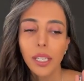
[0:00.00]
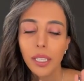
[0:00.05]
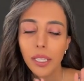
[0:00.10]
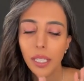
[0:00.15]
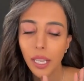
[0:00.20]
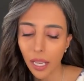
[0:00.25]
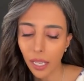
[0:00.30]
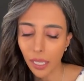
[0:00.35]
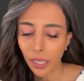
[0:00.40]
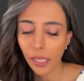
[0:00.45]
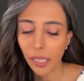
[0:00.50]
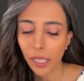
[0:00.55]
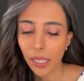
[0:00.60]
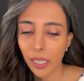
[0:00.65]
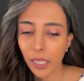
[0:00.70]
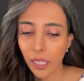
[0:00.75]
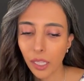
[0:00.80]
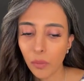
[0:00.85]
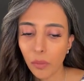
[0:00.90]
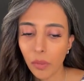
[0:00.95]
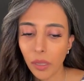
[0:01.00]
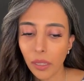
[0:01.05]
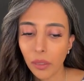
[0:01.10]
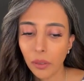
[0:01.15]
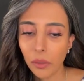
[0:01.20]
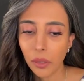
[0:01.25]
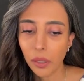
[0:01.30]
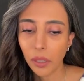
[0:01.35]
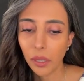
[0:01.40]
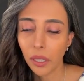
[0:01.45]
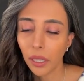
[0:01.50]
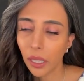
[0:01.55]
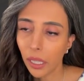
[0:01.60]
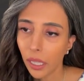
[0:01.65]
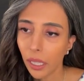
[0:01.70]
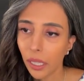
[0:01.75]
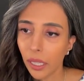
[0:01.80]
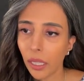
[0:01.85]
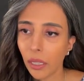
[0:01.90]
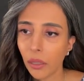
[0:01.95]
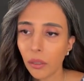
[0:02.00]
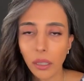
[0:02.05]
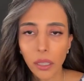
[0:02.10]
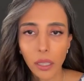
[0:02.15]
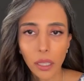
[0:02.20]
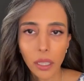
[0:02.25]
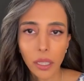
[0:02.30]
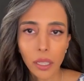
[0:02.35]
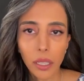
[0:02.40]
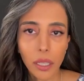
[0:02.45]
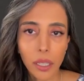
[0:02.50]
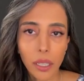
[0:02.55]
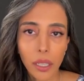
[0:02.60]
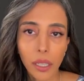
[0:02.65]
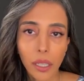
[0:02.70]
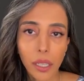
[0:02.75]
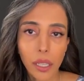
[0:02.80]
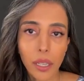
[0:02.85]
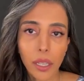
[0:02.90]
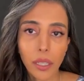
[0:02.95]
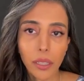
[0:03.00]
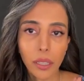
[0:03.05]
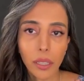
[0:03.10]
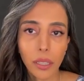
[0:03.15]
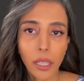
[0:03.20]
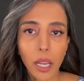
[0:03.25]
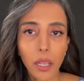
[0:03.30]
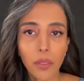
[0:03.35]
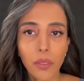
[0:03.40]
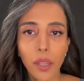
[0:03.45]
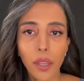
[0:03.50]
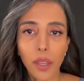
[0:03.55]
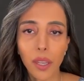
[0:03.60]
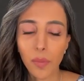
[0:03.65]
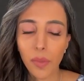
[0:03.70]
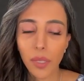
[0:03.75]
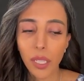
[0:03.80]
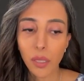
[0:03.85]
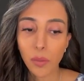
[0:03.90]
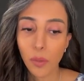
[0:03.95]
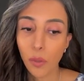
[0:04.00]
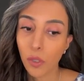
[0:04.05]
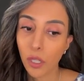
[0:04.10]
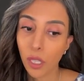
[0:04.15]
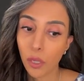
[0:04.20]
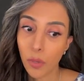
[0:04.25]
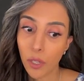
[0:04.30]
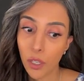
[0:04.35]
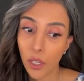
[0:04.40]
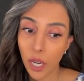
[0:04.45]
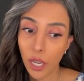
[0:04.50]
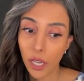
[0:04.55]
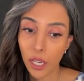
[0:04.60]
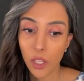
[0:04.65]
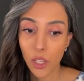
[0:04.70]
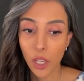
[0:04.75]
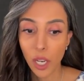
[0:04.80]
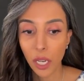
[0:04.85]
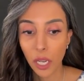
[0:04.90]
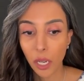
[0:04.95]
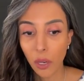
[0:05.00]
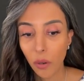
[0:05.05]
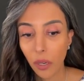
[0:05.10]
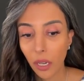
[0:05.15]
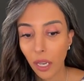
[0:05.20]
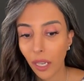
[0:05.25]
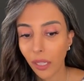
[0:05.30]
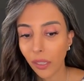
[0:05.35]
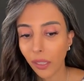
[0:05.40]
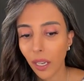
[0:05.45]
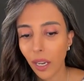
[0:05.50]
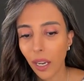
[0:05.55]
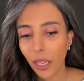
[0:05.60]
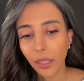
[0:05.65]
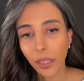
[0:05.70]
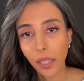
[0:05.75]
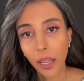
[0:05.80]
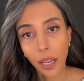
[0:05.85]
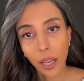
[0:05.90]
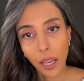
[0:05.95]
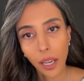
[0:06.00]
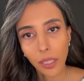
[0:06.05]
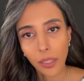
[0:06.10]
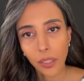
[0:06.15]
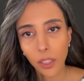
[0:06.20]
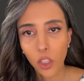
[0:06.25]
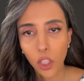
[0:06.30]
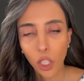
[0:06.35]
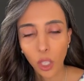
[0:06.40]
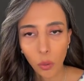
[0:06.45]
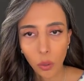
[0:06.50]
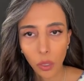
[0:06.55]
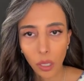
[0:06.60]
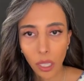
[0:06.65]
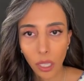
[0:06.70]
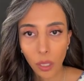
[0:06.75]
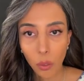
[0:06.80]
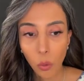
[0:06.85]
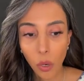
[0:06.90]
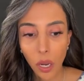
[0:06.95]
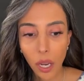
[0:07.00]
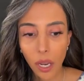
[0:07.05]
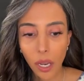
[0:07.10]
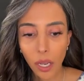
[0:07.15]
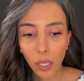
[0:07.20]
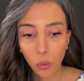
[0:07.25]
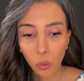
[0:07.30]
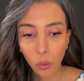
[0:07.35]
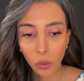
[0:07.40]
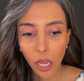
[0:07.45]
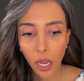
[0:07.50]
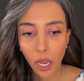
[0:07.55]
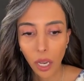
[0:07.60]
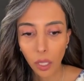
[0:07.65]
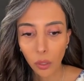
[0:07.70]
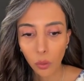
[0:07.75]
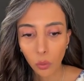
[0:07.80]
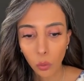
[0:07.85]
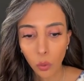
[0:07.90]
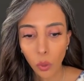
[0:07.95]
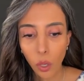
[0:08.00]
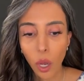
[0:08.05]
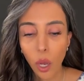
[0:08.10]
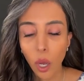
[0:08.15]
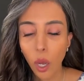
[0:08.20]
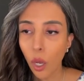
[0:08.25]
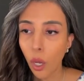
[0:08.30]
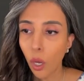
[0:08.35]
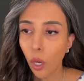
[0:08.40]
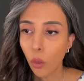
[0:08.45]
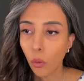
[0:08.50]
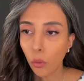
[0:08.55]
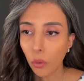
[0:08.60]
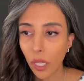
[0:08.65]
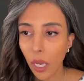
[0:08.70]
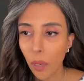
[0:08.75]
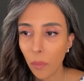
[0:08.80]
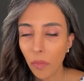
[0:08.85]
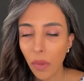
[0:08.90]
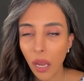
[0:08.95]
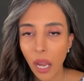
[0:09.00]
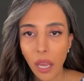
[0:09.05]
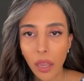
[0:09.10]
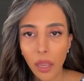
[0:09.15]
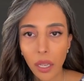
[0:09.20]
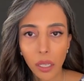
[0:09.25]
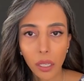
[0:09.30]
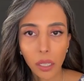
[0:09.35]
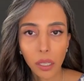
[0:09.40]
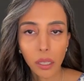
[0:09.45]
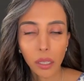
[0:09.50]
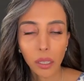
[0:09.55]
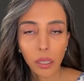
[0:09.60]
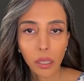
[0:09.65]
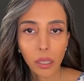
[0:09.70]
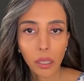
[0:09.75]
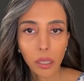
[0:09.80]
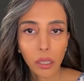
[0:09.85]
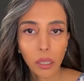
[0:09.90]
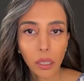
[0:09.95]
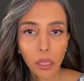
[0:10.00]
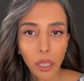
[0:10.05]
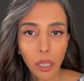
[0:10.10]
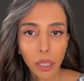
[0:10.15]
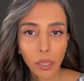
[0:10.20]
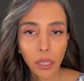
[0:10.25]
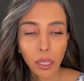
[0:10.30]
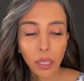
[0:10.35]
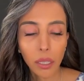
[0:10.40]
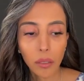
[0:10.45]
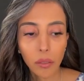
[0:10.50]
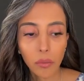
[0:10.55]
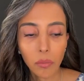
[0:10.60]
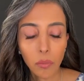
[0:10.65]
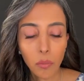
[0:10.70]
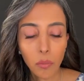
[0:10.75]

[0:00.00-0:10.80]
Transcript: صارت له الصدمة احنا قلنا إذا إذا أنت داخل في نظام صدمة وصدمة جاية جاية ولا حد رادها عاد الشكوى لله وقعت وطاحت و... وتم هذا القدر